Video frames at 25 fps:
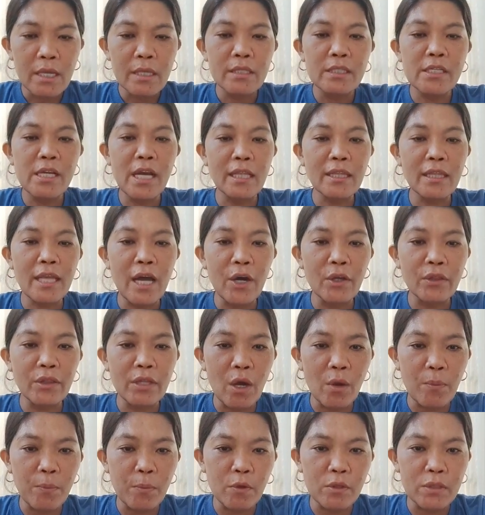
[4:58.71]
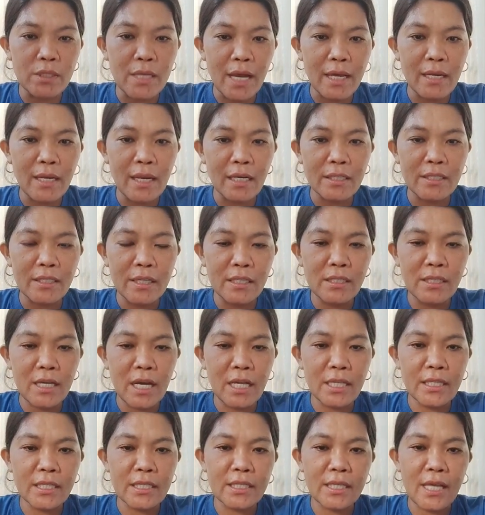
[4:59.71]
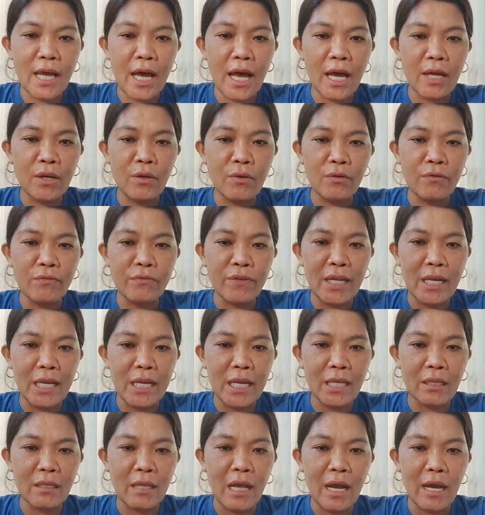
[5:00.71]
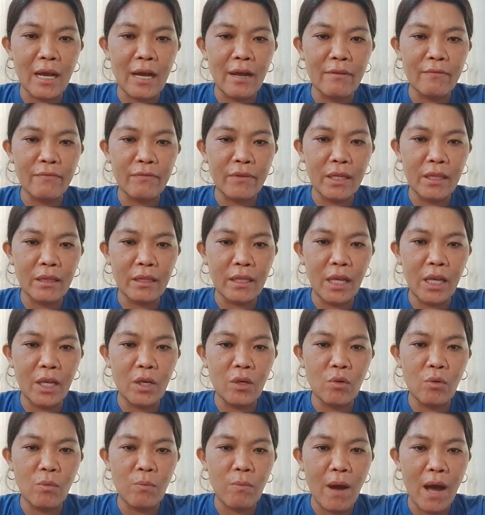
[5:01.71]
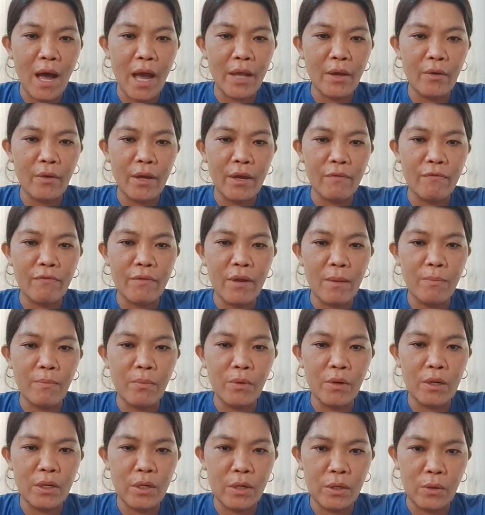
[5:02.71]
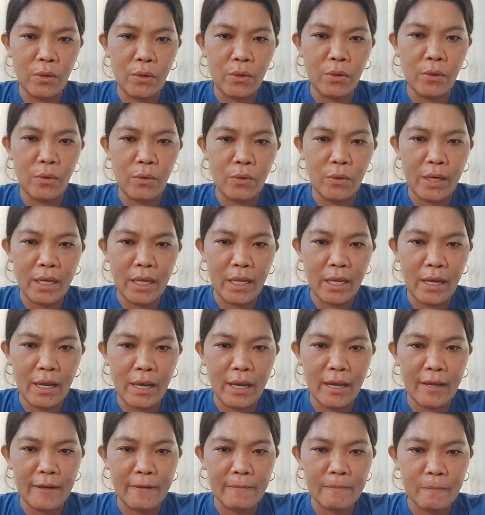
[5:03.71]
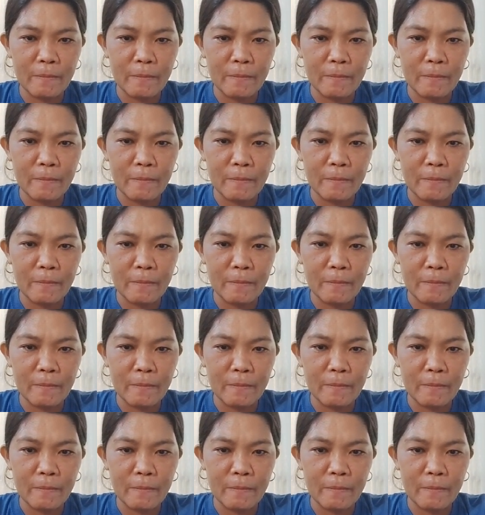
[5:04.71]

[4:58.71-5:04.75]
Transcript: Shout out daw po sa anak niya dyan sa Novelita, Cavite, Dubai, OFW. Ayan.